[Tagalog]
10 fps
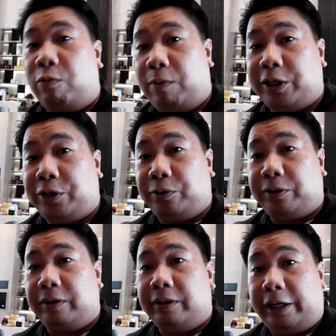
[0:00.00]
ako mag-shoot.
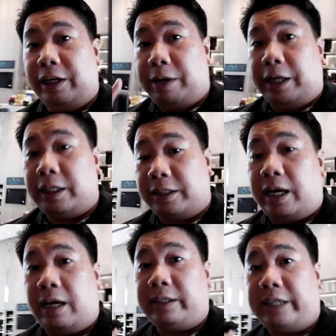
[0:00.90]
Yun ang maganda sa,
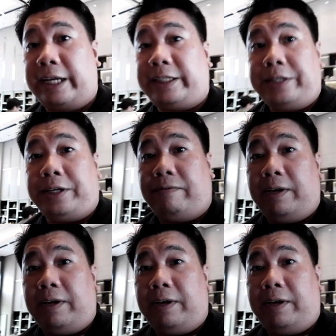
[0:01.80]
sa XA7.